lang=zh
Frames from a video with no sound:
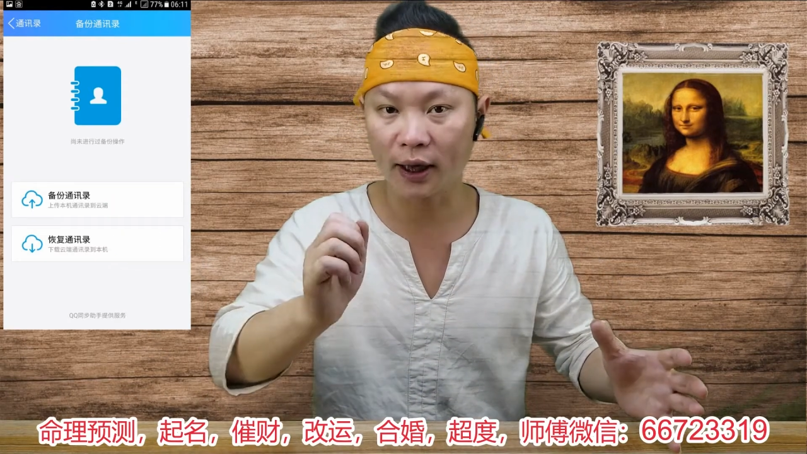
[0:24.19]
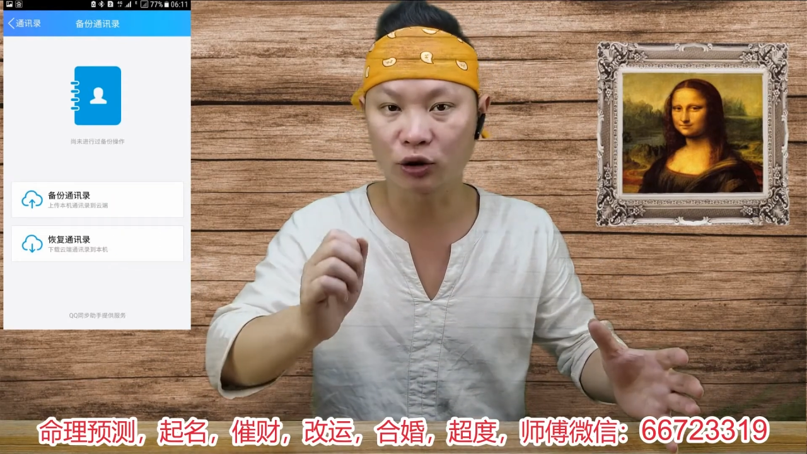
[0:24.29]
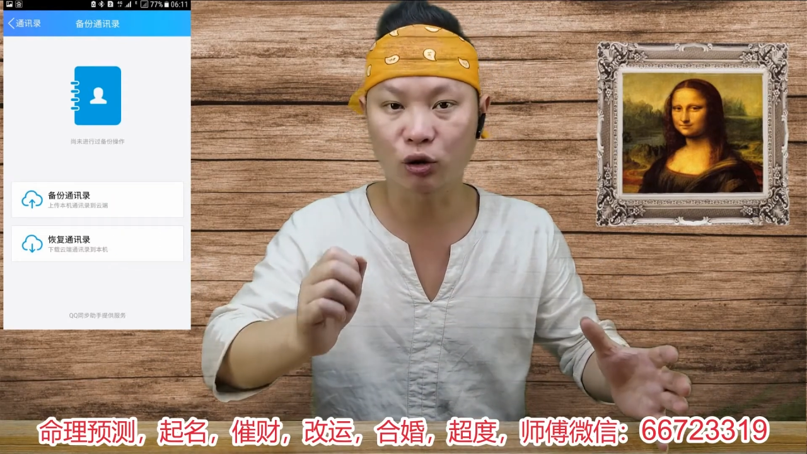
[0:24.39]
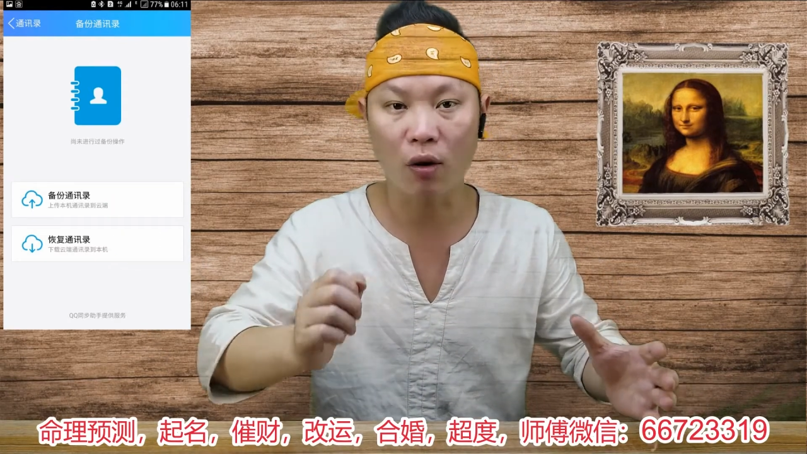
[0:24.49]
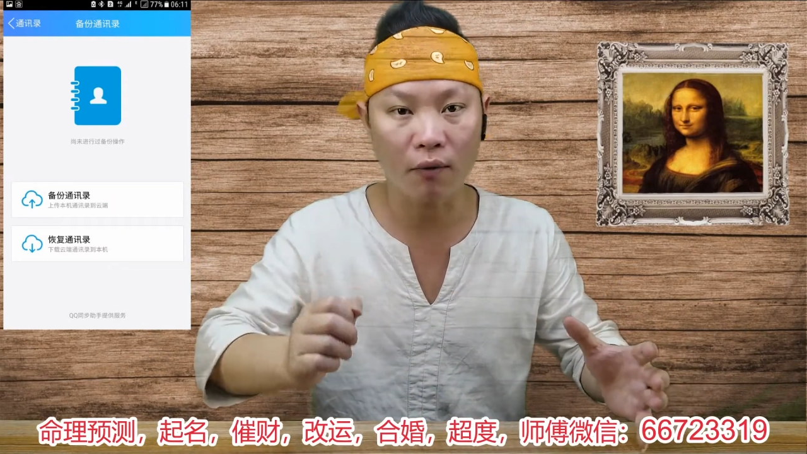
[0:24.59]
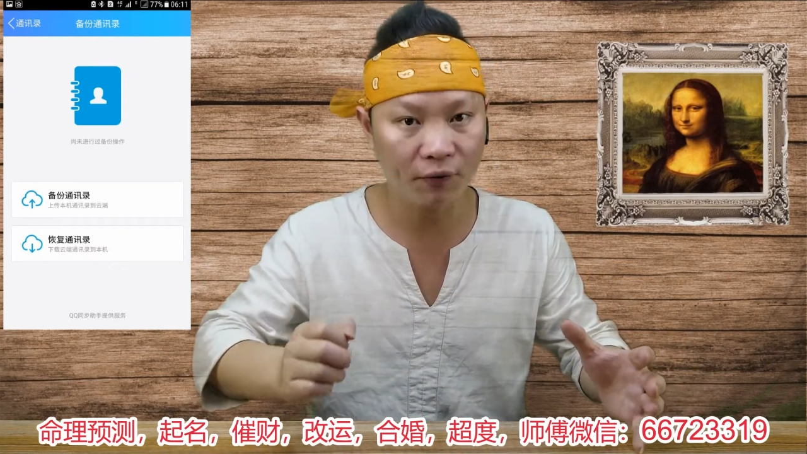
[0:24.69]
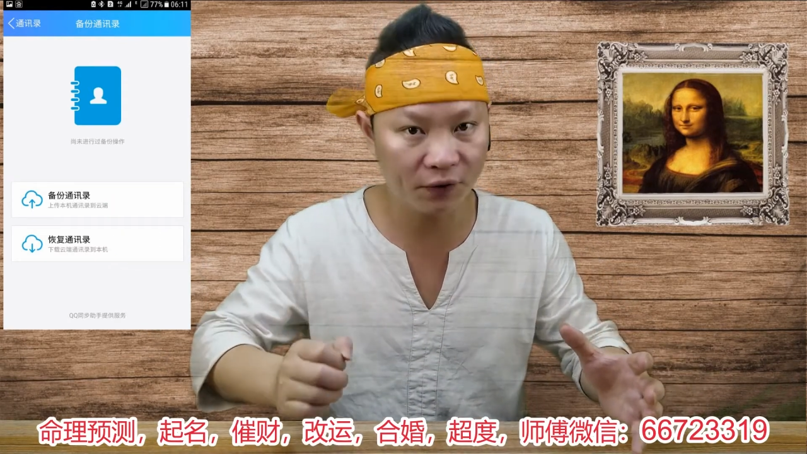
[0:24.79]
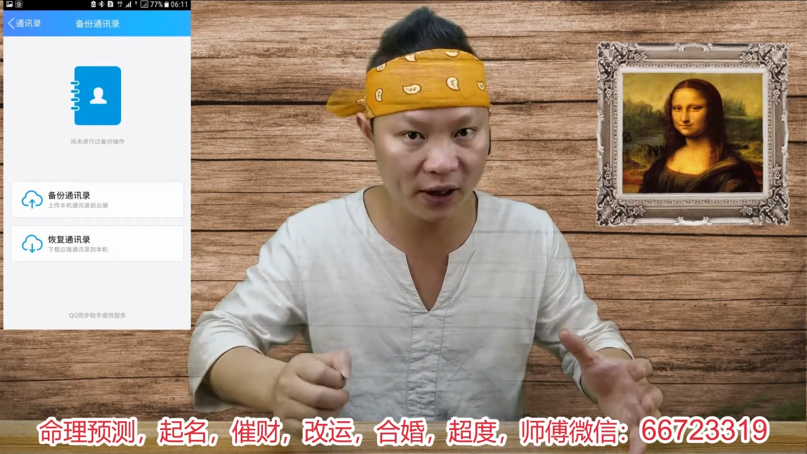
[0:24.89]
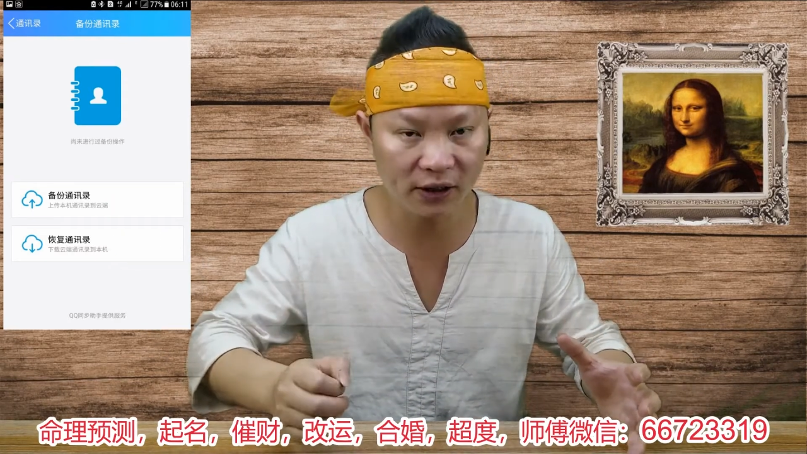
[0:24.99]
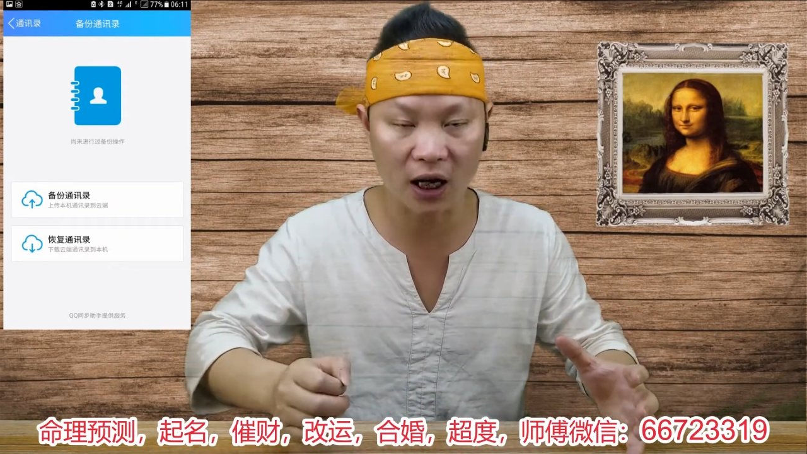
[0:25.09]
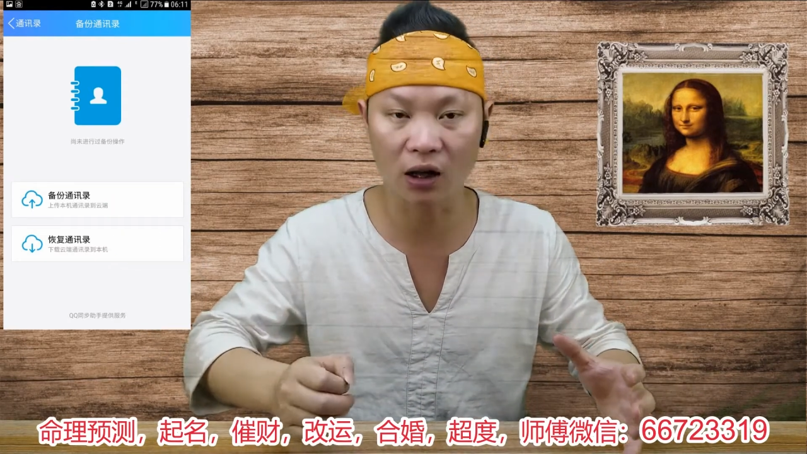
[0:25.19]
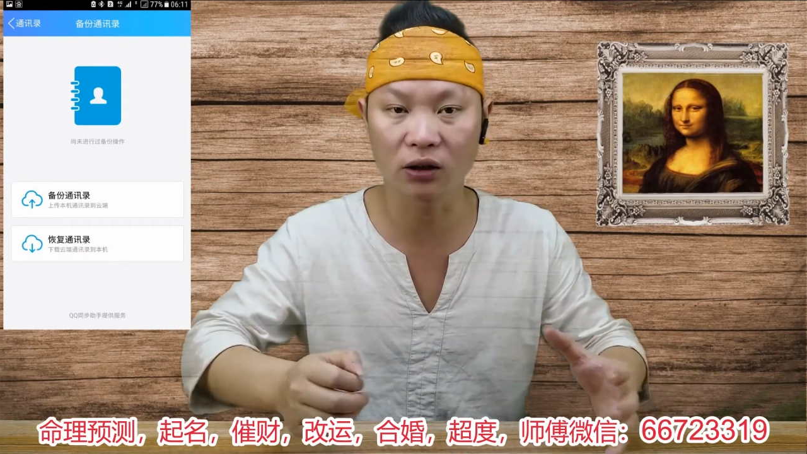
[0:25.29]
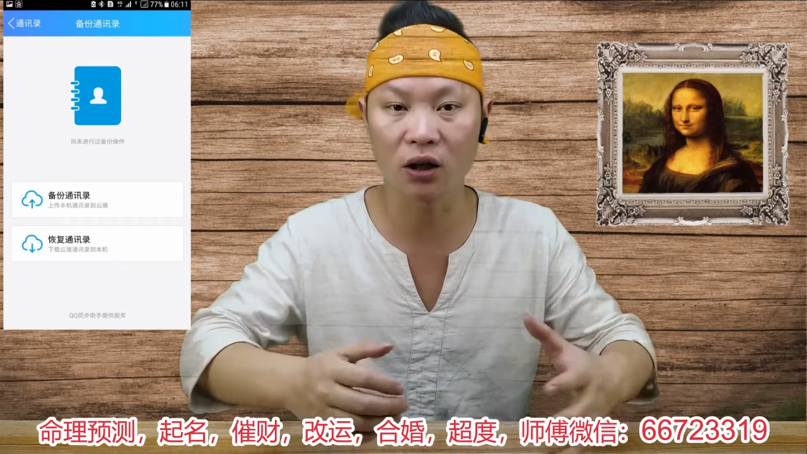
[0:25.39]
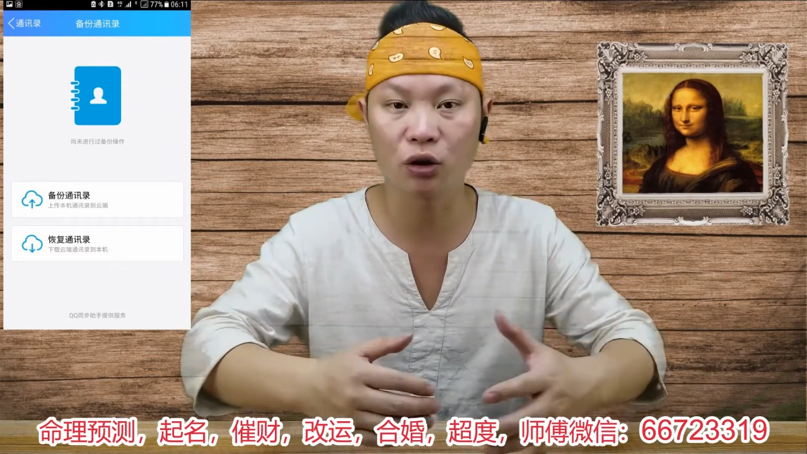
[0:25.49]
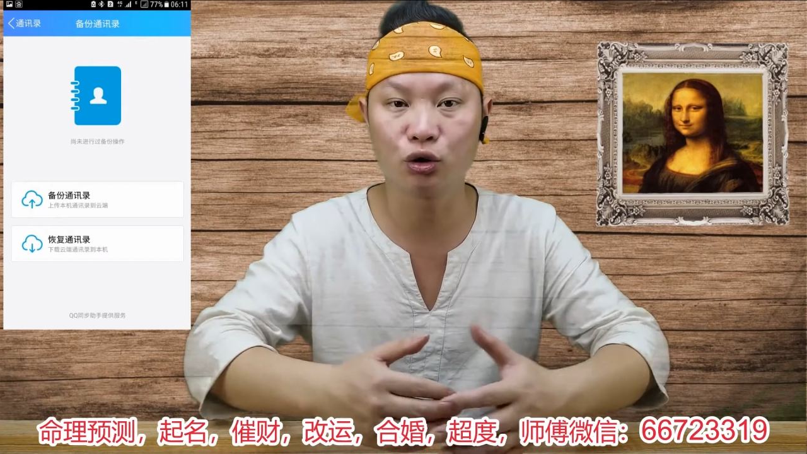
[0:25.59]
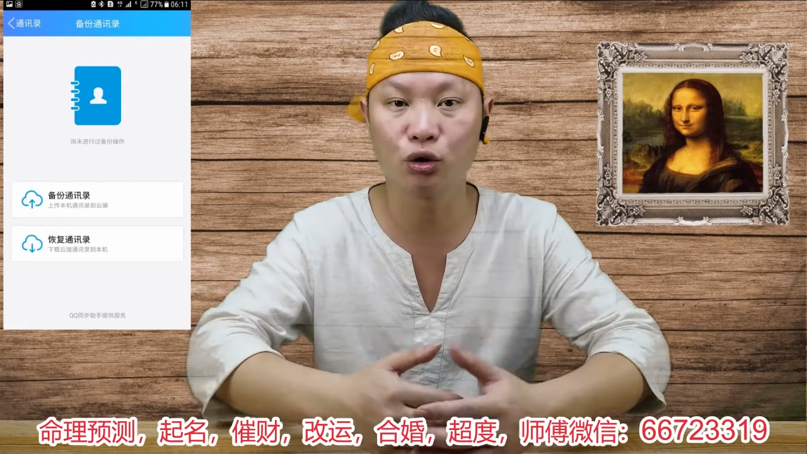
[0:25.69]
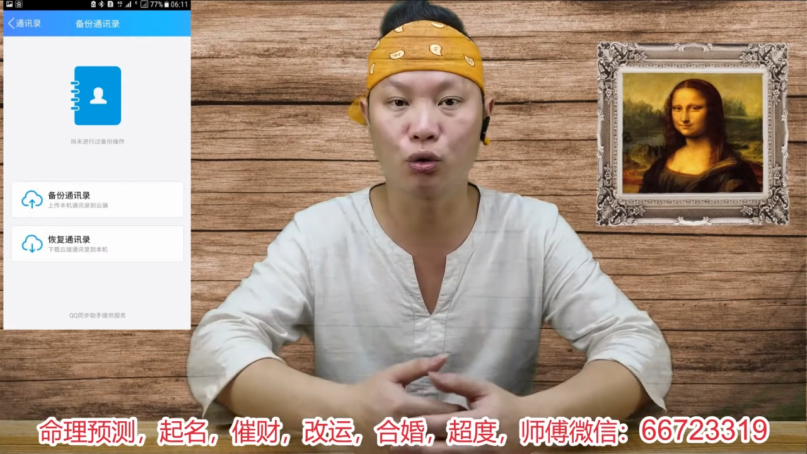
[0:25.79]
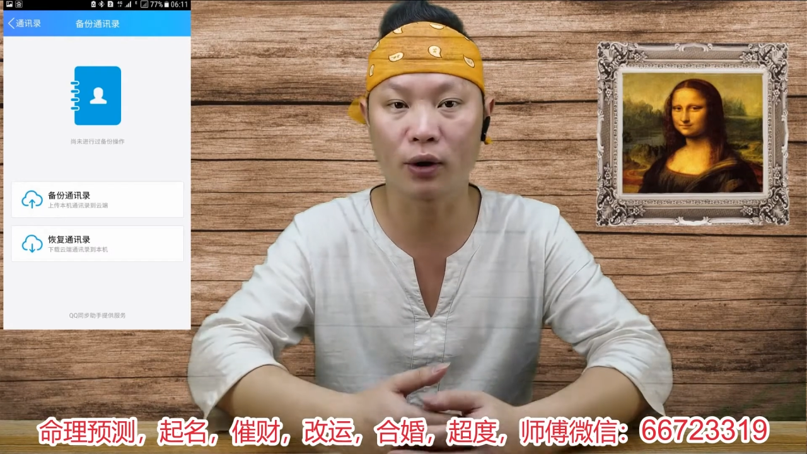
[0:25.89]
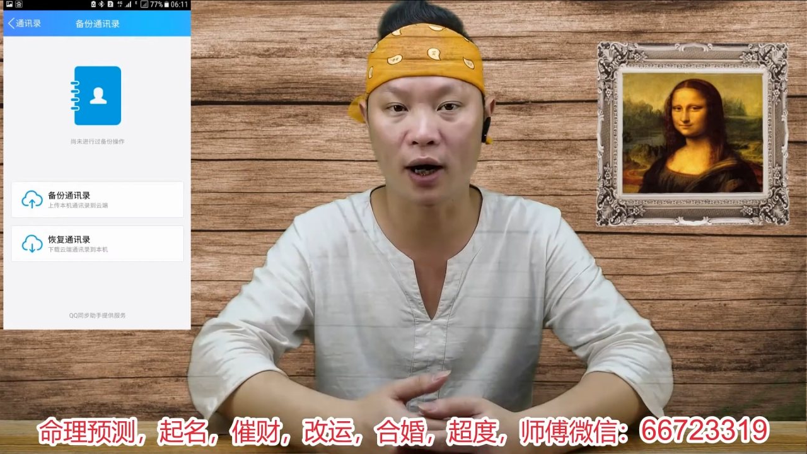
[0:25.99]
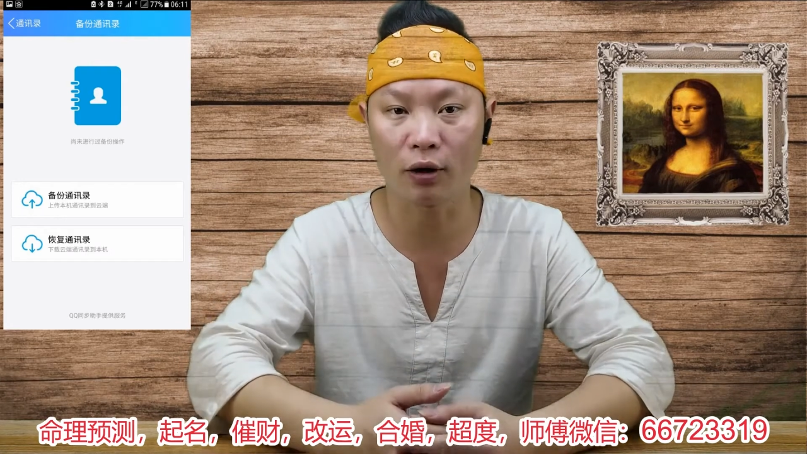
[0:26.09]
来说非常的
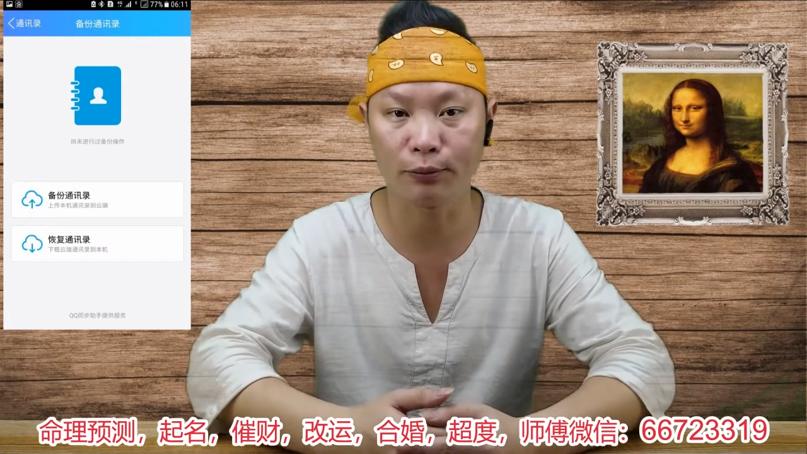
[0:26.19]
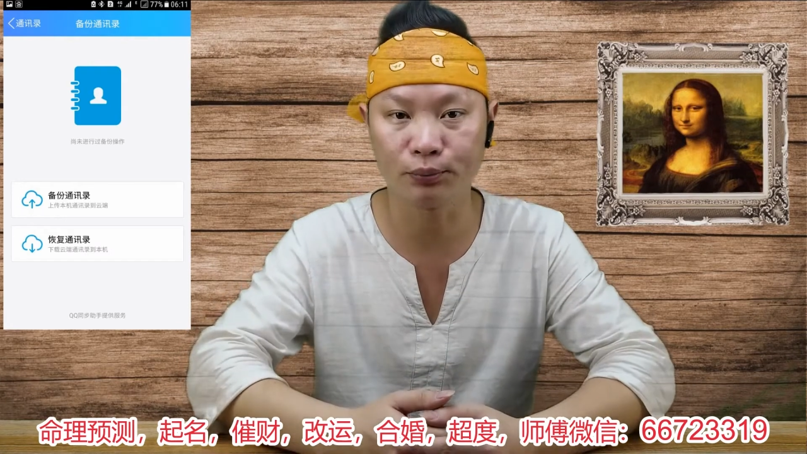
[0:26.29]
重要，